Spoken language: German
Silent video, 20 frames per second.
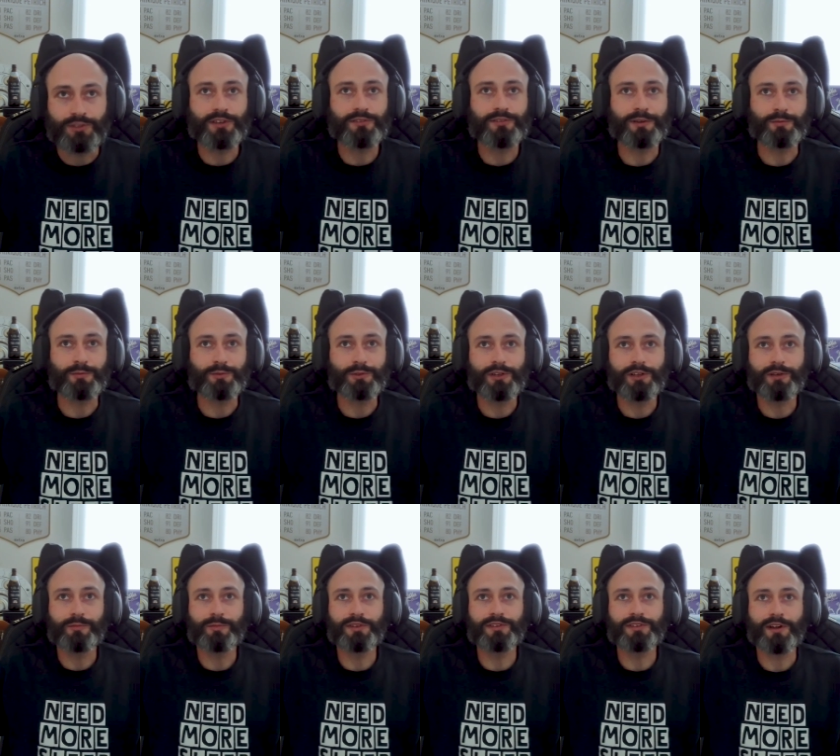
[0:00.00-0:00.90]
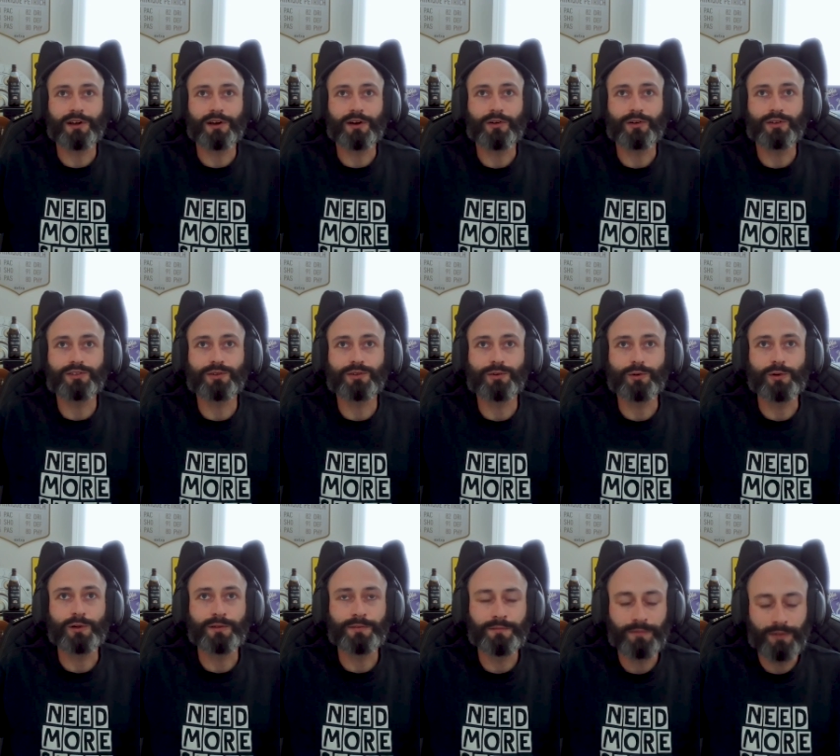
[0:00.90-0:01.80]
ich vermutlich ein bisschen
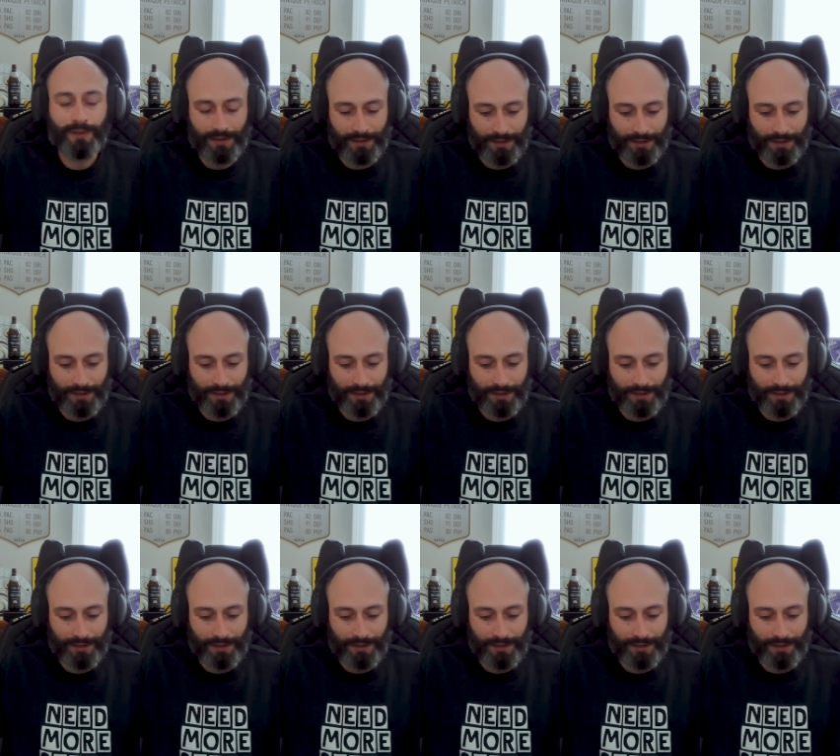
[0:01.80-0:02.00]
ausholen.